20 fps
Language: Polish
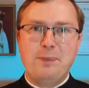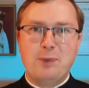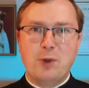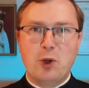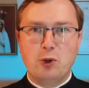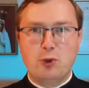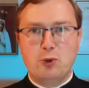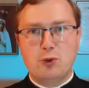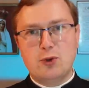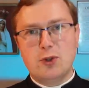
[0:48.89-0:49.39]

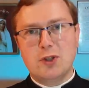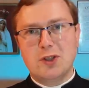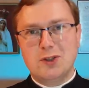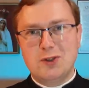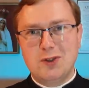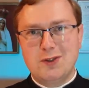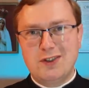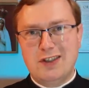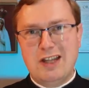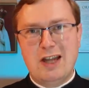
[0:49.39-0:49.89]
Otóż
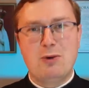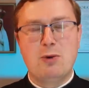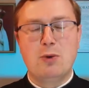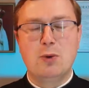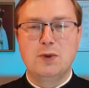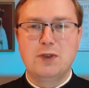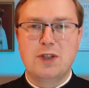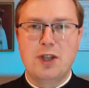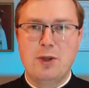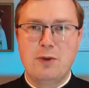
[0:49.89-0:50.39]
zostało
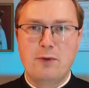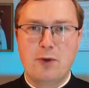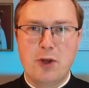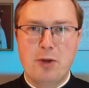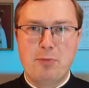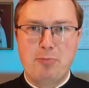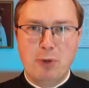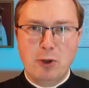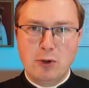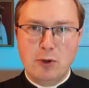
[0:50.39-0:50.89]
ustanowione
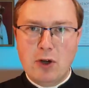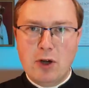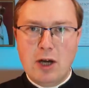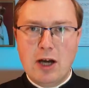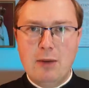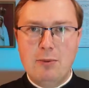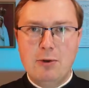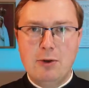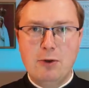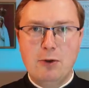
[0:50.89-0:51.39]
po to,
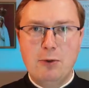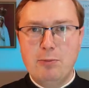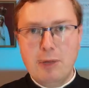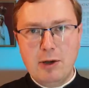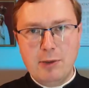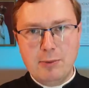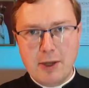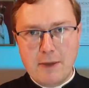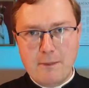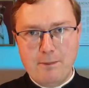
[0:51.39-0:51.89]
aby
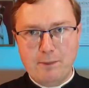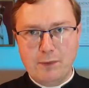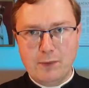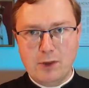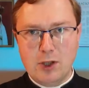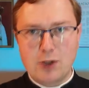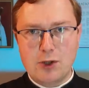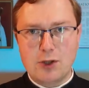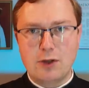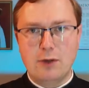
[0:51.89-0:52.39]

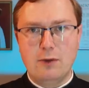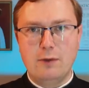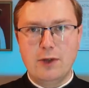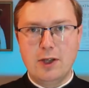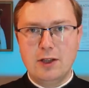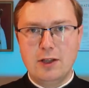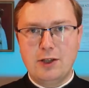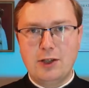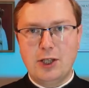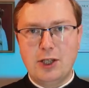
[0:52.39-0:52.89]
upamiętnić
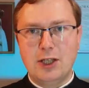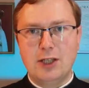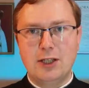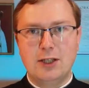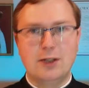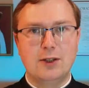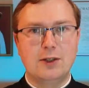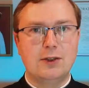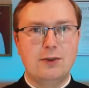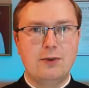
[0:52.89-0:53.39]
wielkie
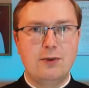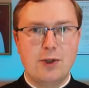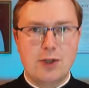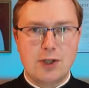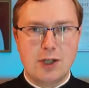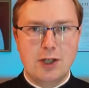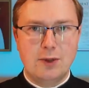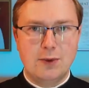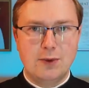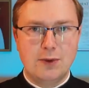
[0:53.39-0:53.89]

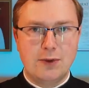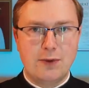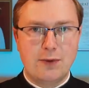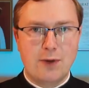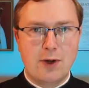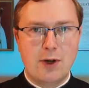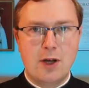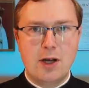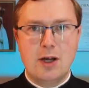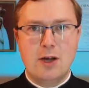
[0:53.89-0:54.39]

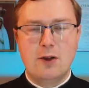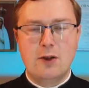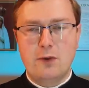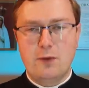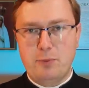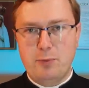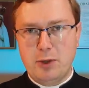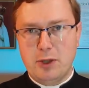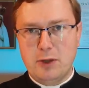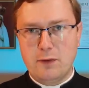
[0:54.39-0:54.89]
zwycięstwo
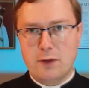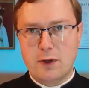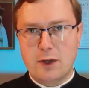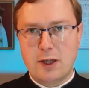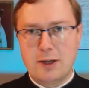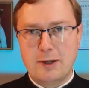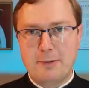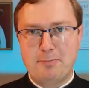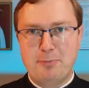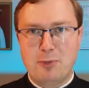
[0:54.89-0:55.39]
w bitwie
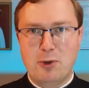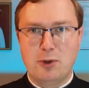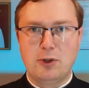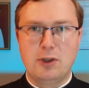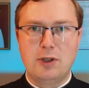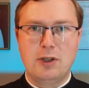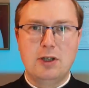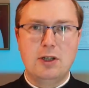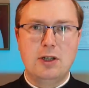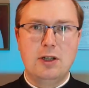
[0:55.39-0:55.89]

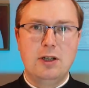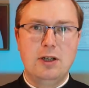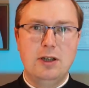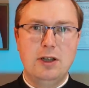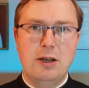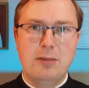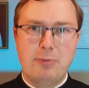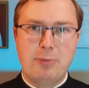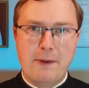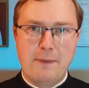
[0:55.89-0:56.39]
pod
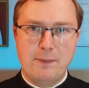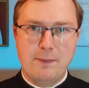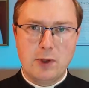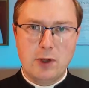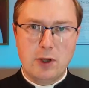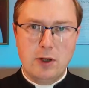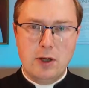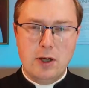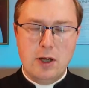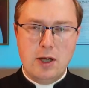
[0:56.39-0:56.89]

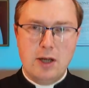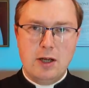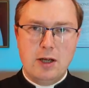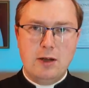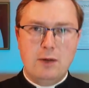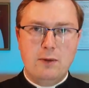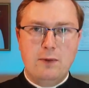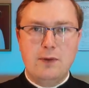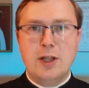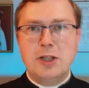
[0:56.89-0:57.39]
Lepanto.
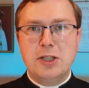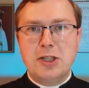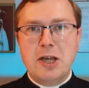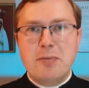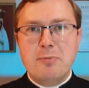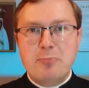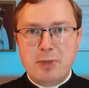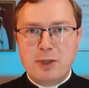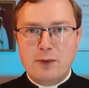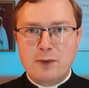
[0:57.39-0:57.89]
W wielkiej
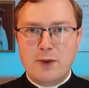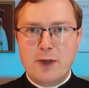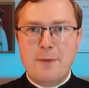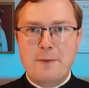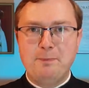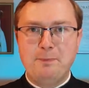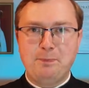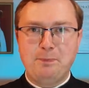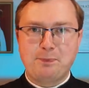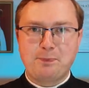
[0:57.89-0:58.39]
bitwie
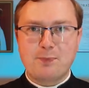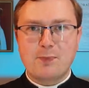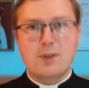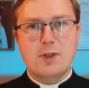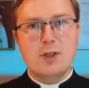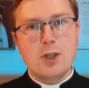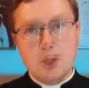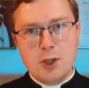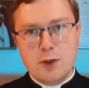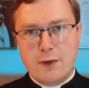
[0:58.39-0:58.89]

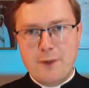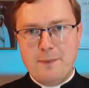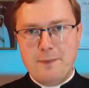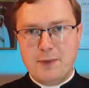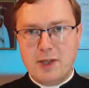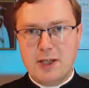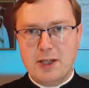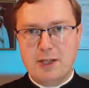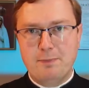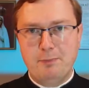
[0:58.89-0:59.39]

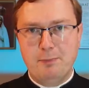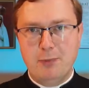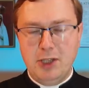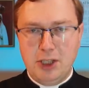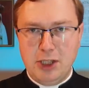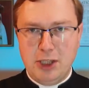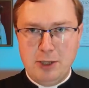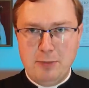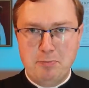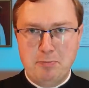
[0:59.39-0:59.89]
Świętej
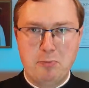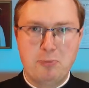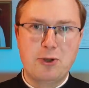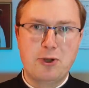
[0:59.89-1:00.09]
Ligi